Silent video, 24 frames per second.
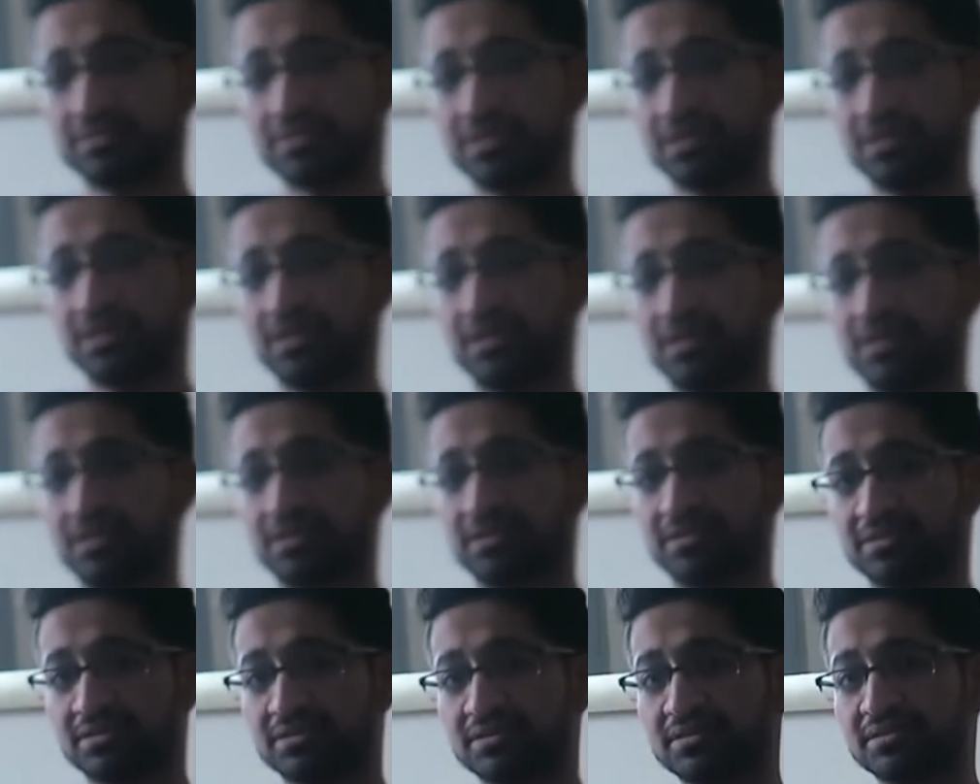قبل ما تشوف
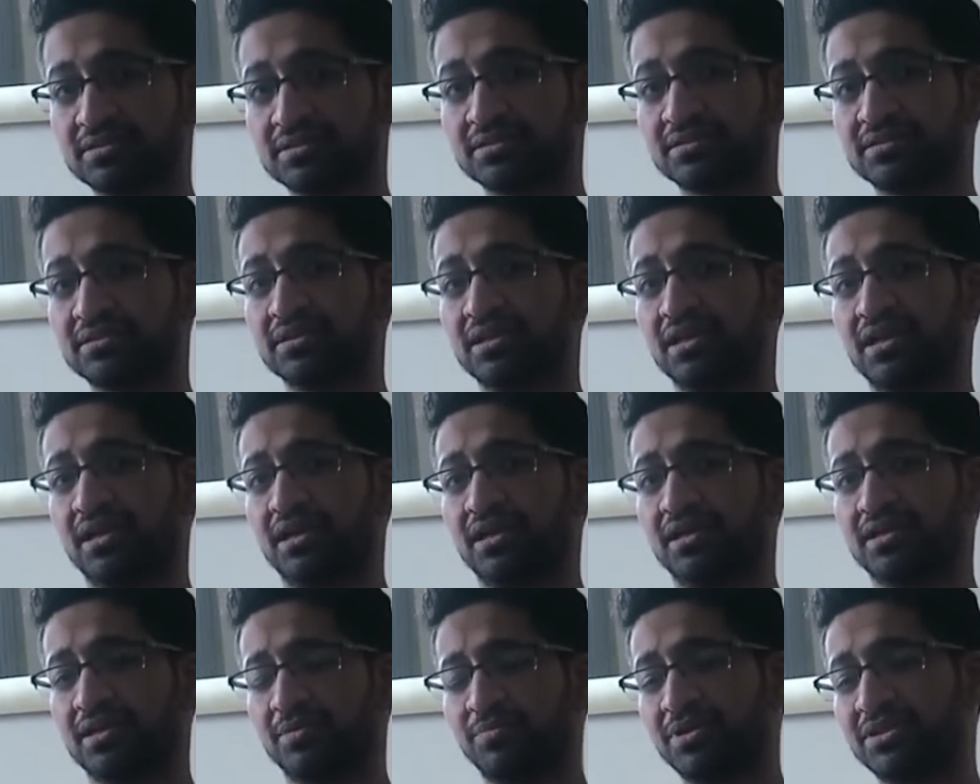الفيديو غنى
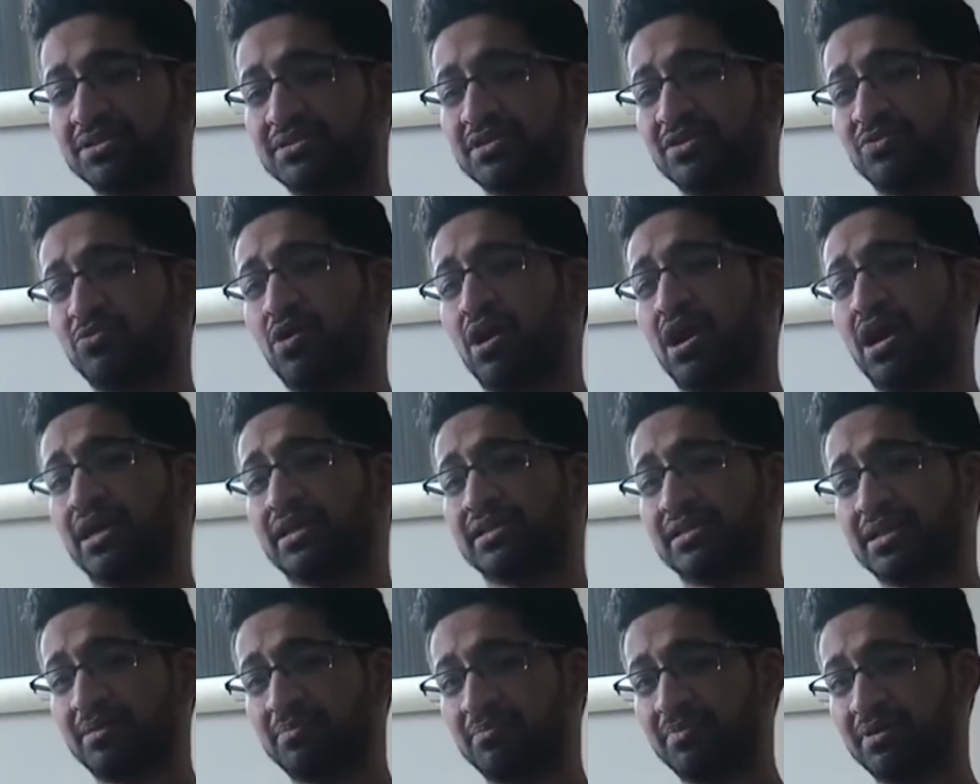بنت
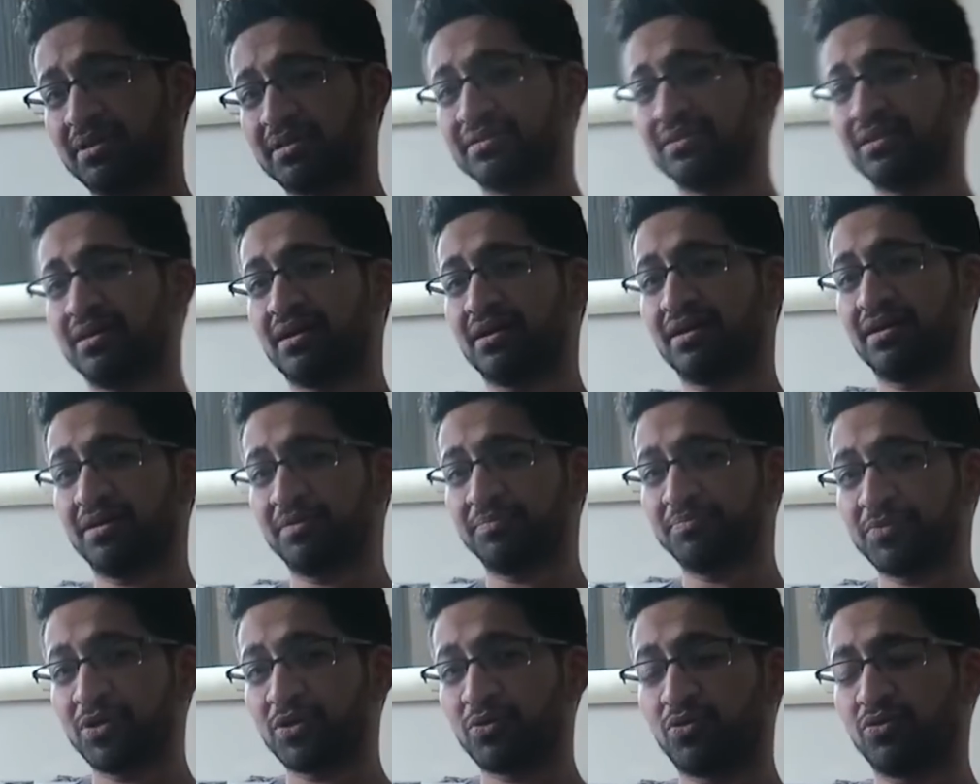الواحد
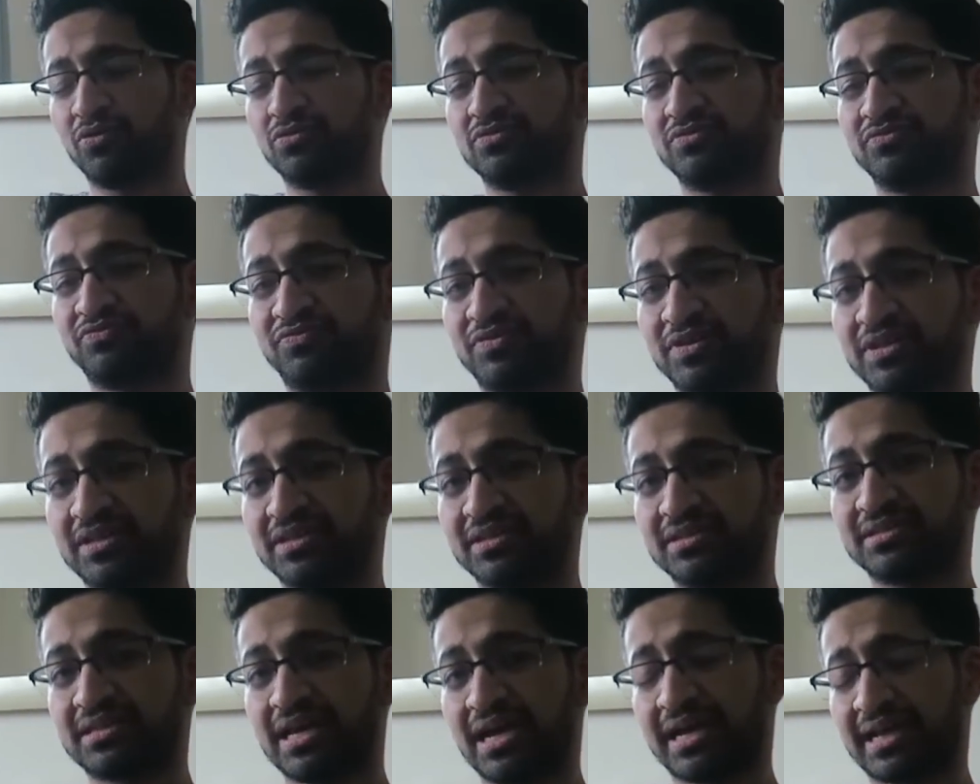لما يكون
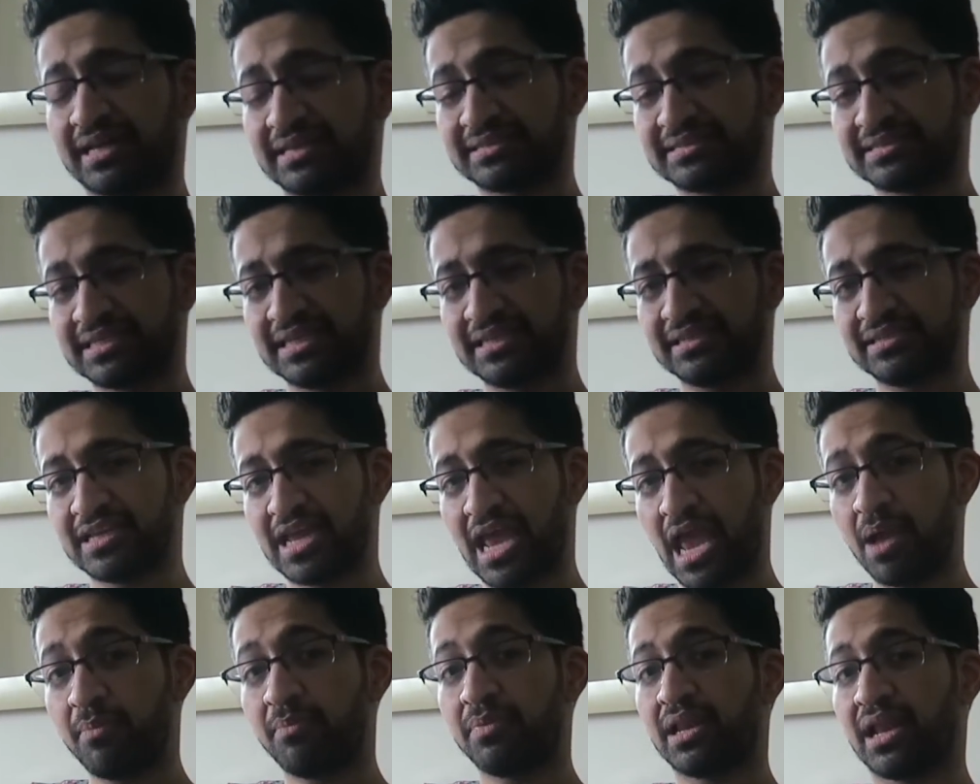في ذاك السن
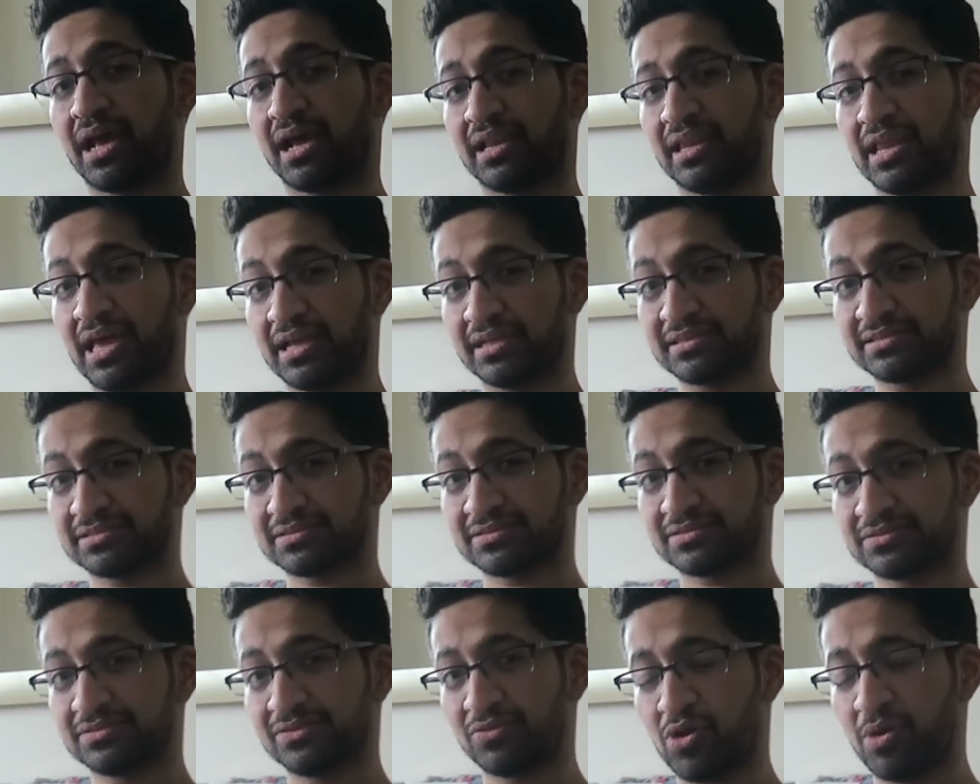يعمل اغلاط
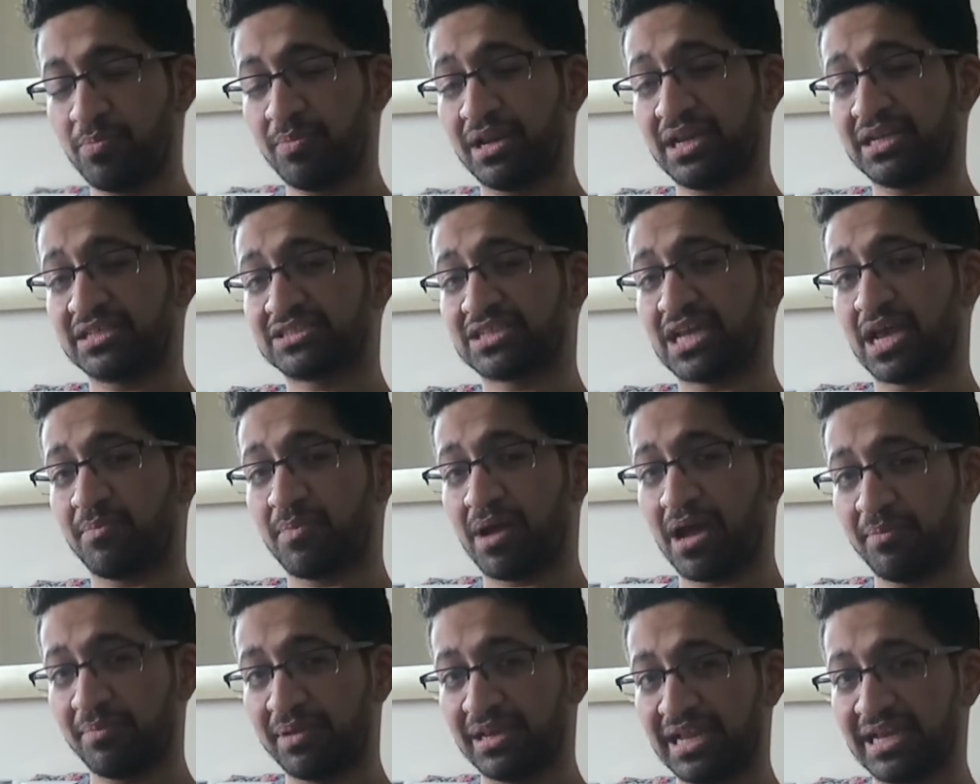ويعمل اشياء ما
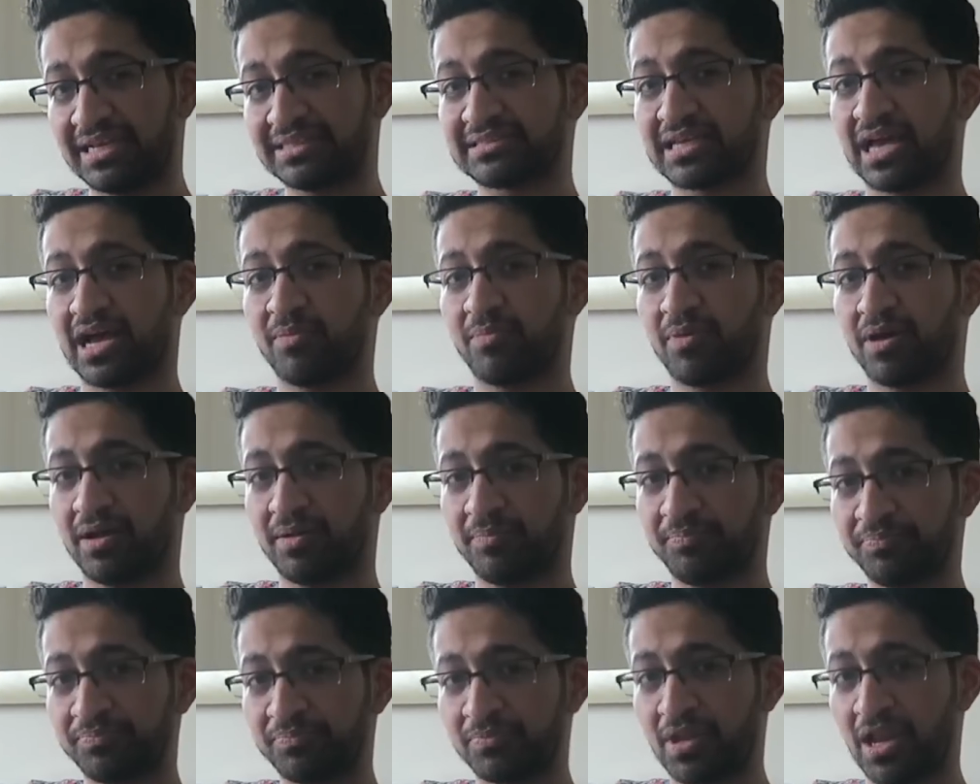يعمل
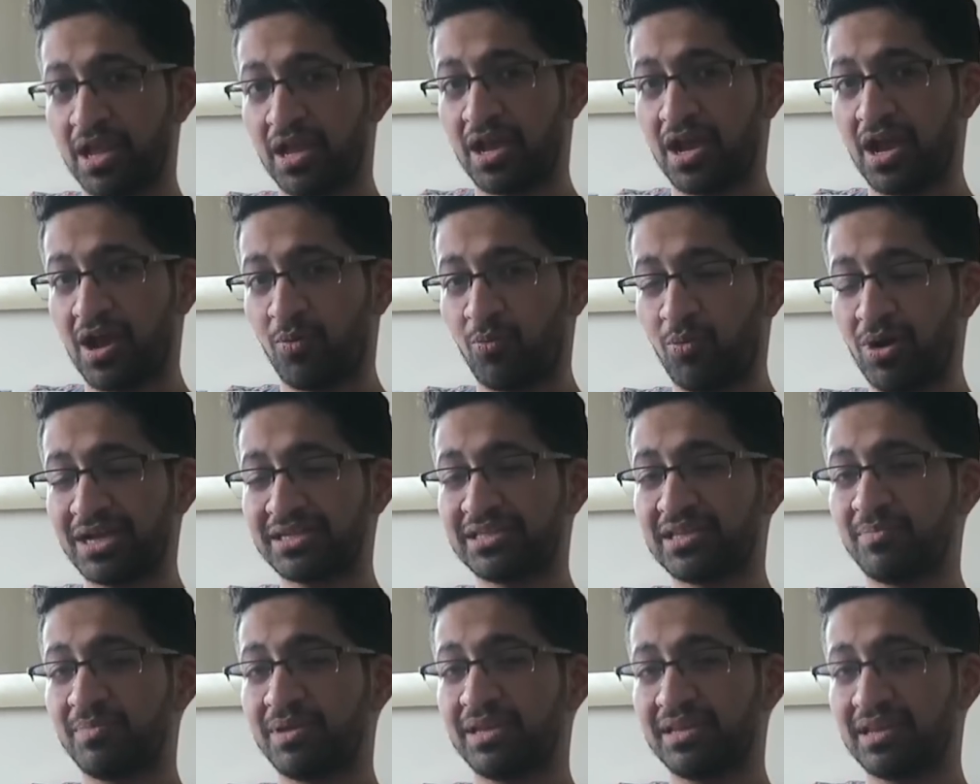حسابها
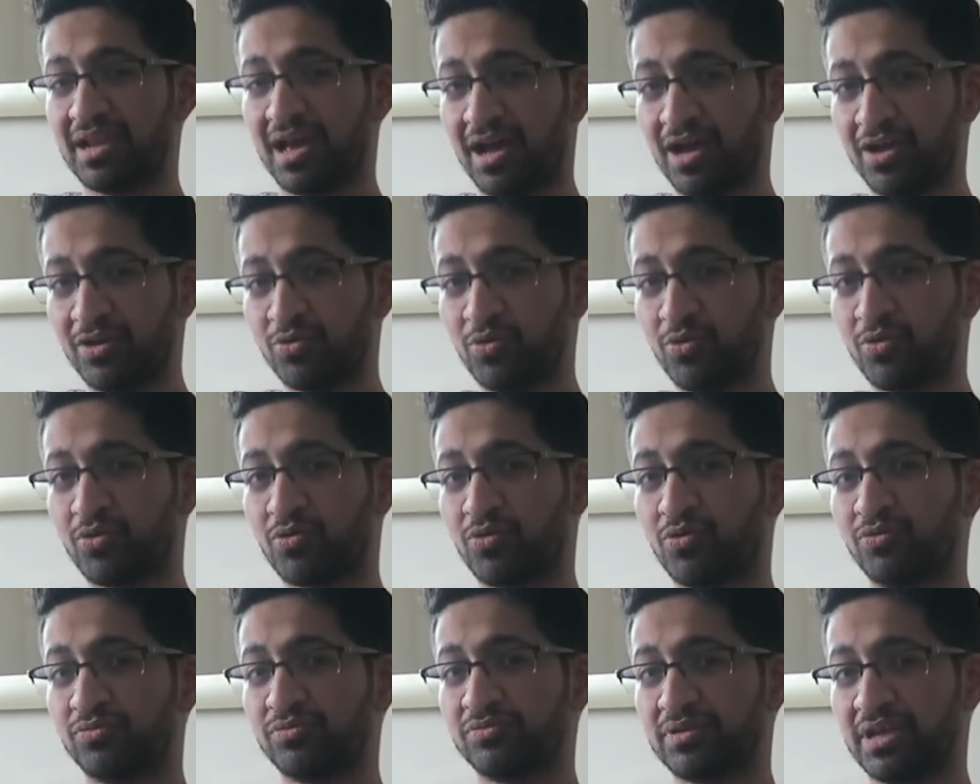واحده منها انه
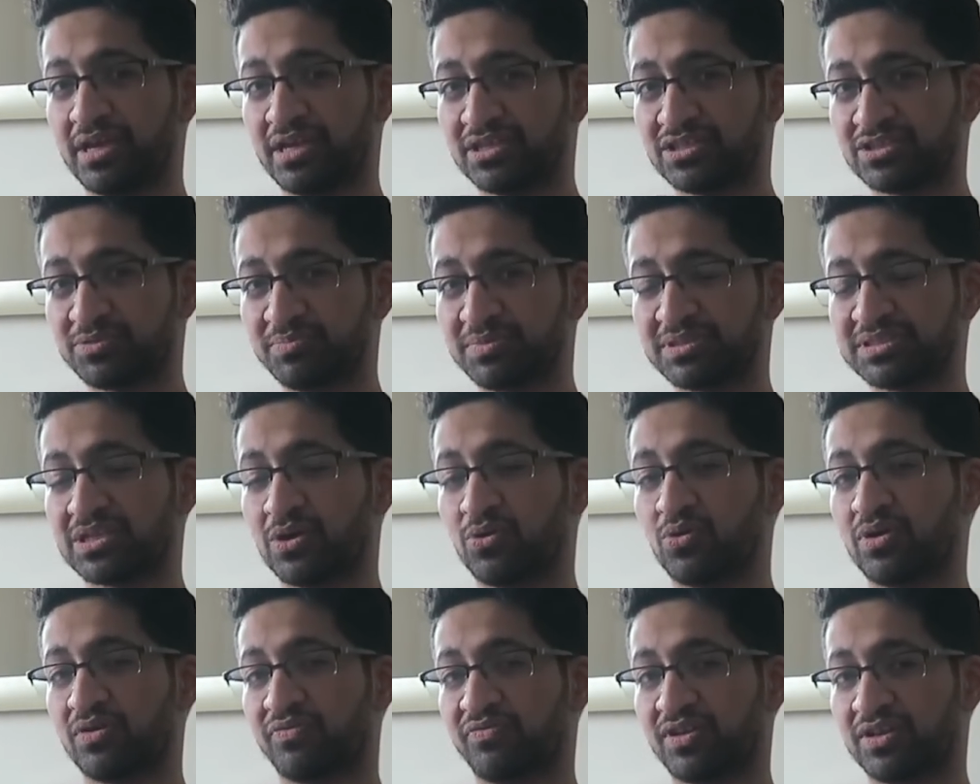يكون ايش
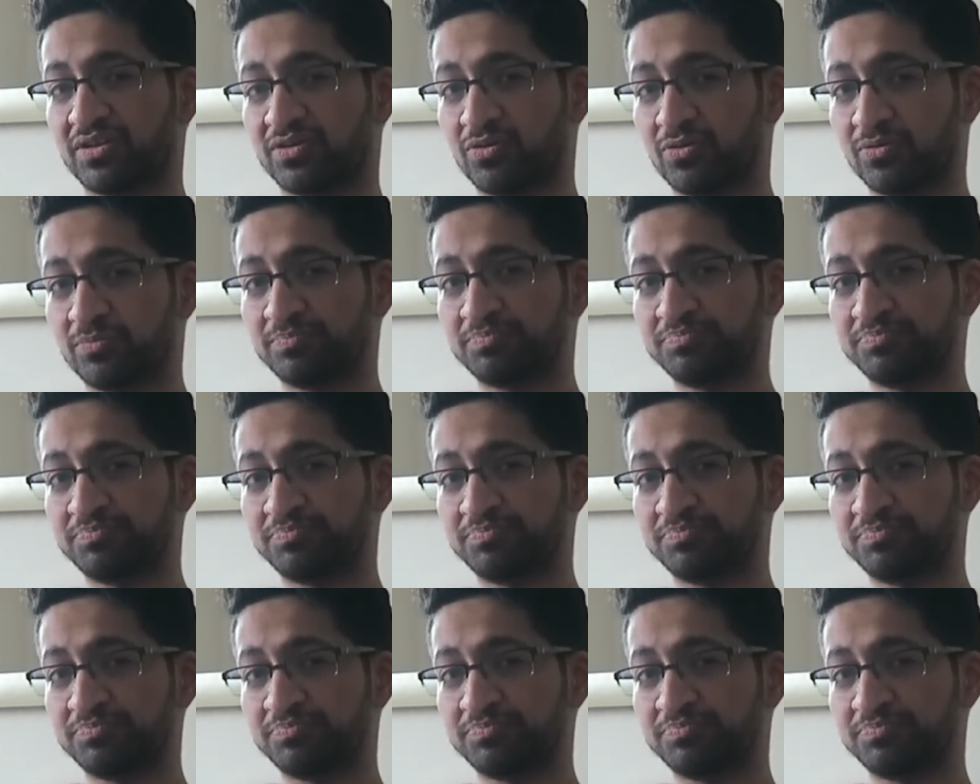متصور فيديو